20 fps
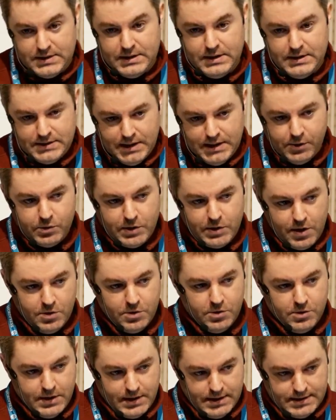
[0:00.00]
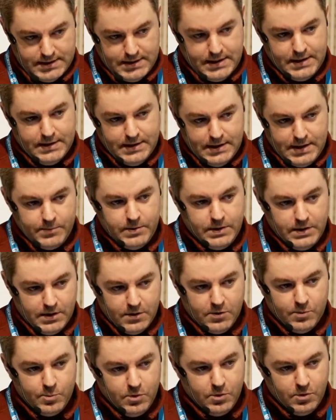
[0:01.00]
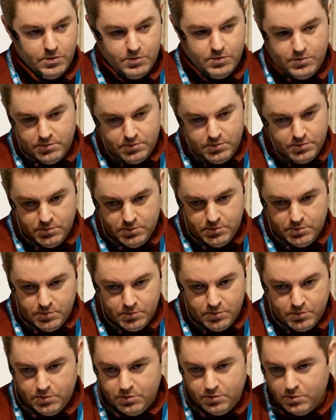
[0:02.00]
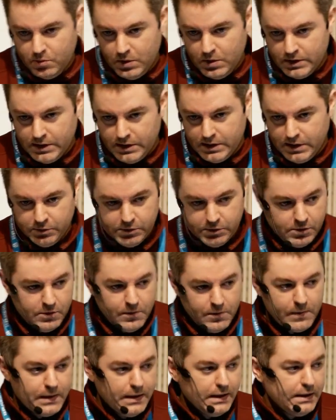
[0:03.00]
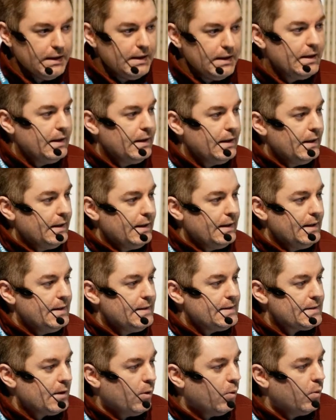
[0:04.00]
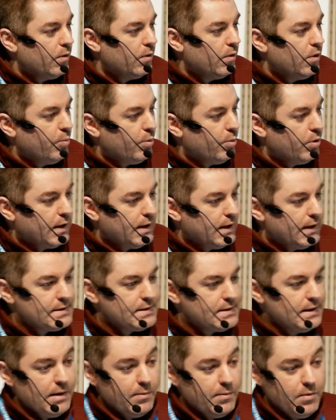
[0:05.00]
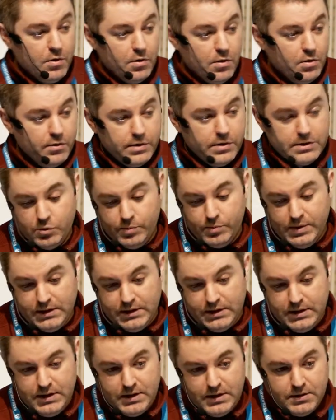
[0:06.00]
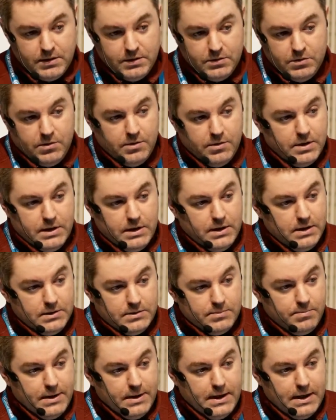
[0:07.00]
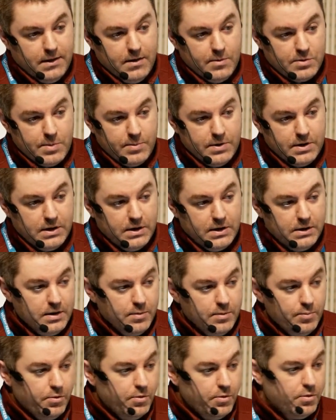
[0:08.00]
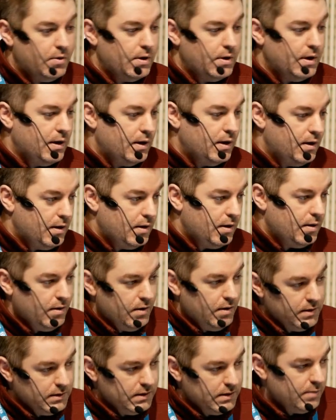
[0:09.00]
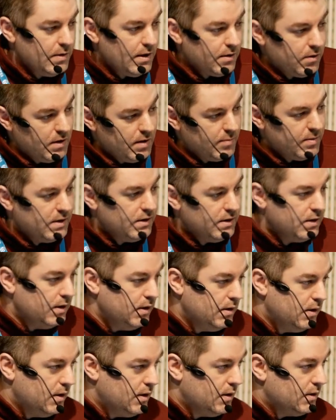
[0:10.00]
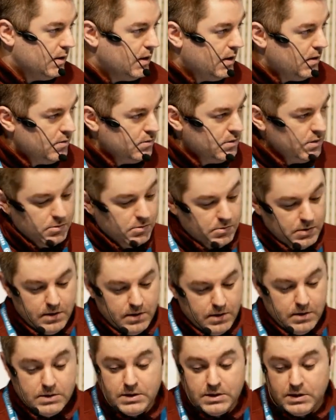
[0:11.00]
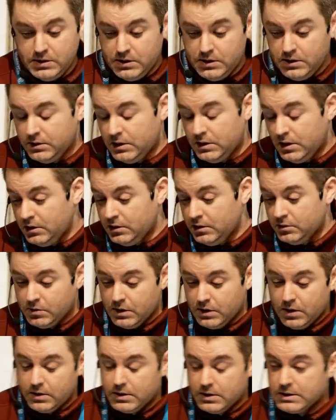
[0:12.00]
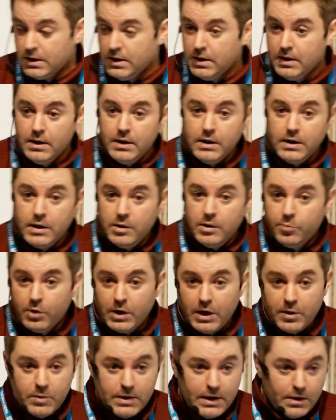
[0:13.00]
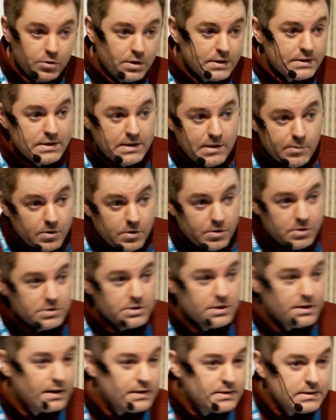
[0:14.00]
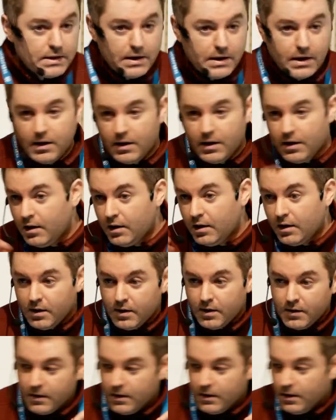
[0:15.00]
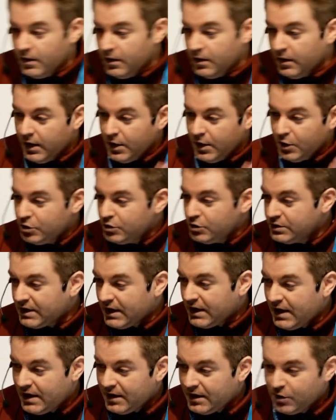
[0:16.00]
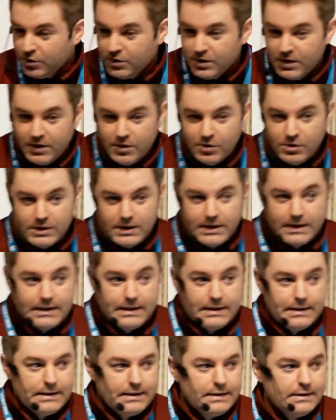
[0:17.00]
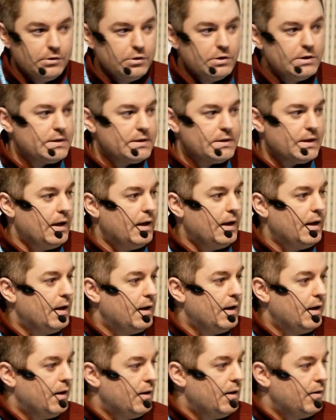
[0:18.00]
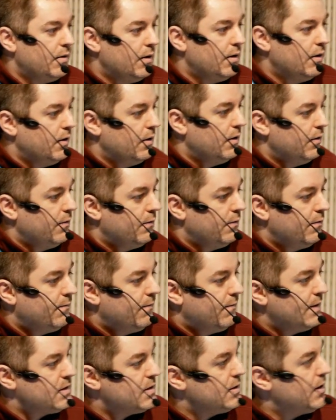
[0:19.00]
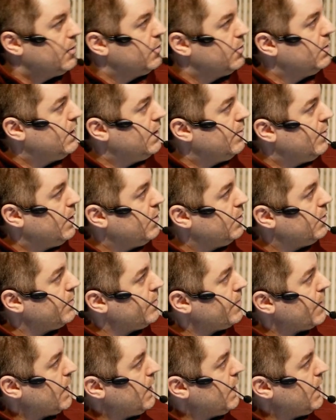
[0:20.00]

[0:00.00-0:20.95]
a ese desarrollador a que se gane la vida como, como cualquiera otro y segundo porque es el que mejor conoce su plantilla. Entonces, ¿para qué vamos a perder el tiempo a intimar con la plantilla, tal, y tú qué haces, ¿Existe? y tal, y tú qué haces? Y por ahí mirando archivos hasta encontrar dónde, dónde, dónde está fastidiando el tema,